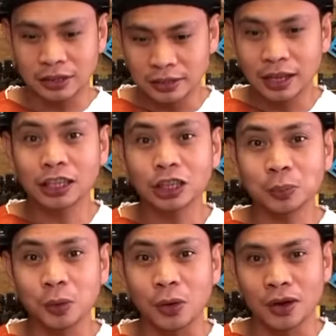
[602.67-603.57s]
narito
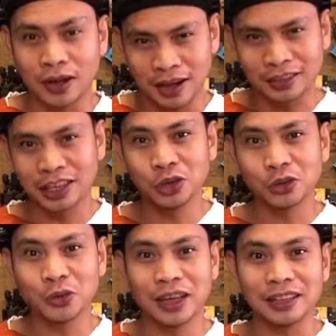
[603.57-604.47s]
po ang Nihon
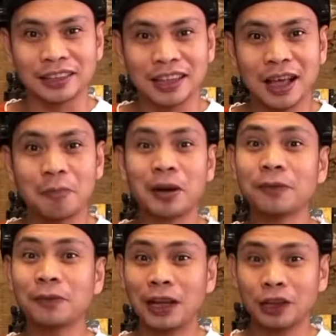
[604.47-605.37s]
Weld. Pakipollow